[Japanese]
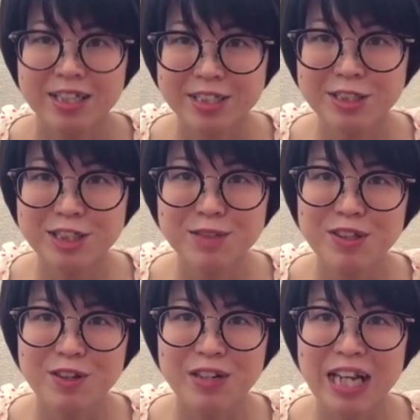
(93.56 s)

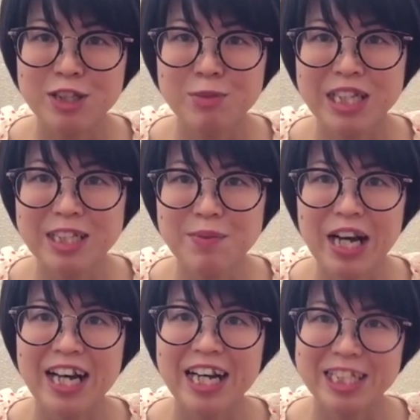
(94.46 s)
YouTube をご覧の皆様、
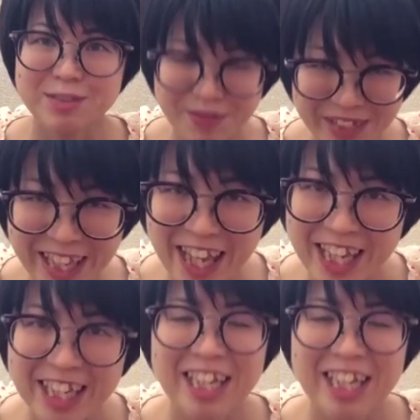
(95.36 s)
はじめまして。